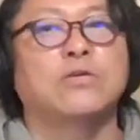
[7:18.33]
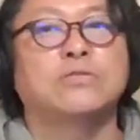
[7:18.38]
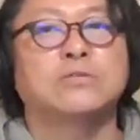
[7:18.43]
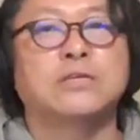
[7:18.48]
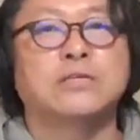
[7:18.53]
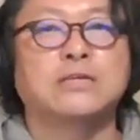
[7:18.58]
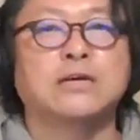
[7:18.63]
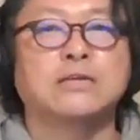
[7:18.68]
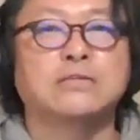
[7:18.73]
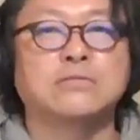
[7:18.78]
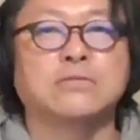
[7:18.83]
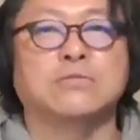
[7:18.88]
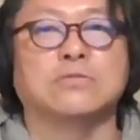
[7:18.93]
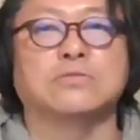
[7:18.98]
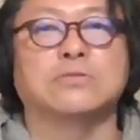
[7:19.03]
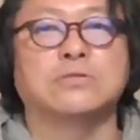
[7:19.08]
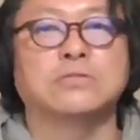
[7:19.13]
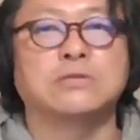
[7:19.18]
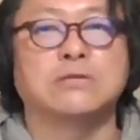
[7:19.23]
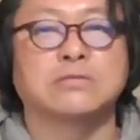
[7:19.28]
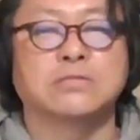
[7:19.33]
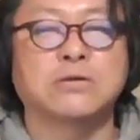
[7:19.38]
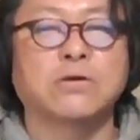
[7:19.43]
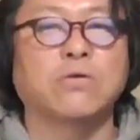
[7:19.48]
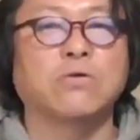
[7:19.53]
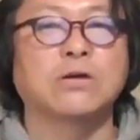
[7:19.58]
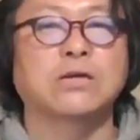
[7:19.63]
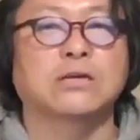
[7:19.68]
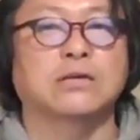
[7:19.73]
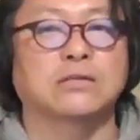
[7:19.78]
布施さんという存在はす
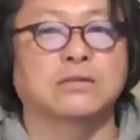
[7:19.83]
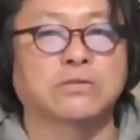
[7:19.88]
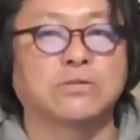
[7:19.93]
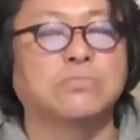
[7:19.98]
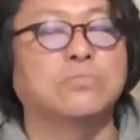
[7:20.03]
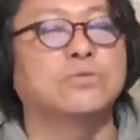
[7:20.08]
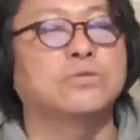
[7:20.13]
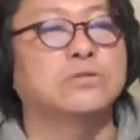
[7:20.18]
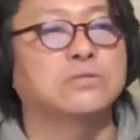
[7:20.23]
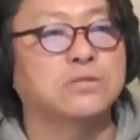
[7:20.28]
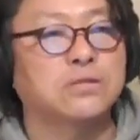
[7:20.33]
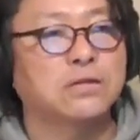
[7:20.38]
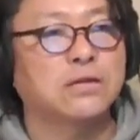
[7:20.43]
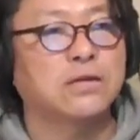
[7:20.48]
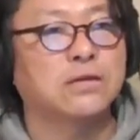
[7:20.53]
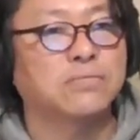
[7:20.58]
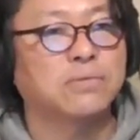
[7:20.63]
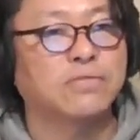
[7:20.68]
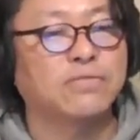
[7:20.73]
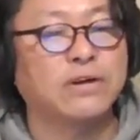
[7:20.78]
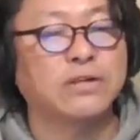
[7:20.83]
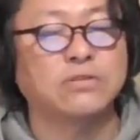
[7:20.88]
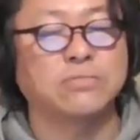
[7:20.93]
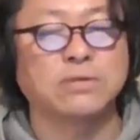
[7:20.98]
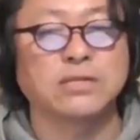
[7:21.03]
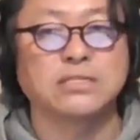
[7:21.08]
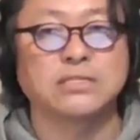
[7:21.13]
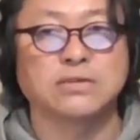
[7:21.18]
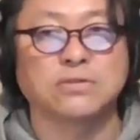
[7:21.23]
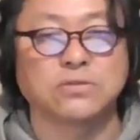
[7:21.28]
ごい大きかったと思うんですよね、まあ、ファンの
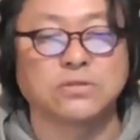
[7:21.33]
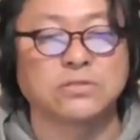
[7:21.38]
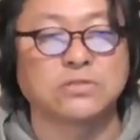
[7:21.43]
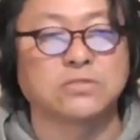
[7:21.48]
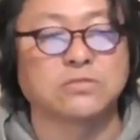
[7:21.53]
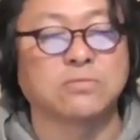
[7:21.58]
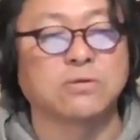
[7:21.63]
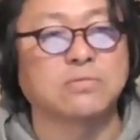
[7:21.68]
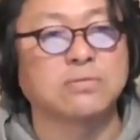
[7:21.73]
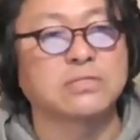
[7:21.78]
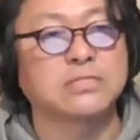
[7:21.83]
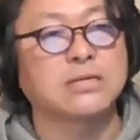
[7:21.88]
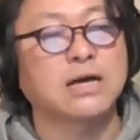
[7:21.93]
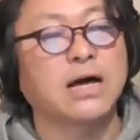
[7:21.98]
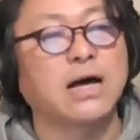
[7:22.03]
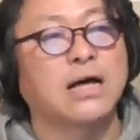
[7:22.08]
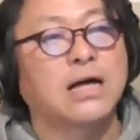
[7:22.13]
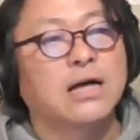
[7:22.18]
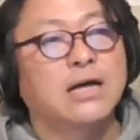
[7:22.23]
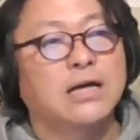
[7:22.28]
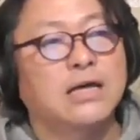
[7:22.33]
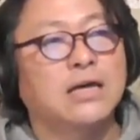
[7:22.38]
皆さんご存知と思いますが、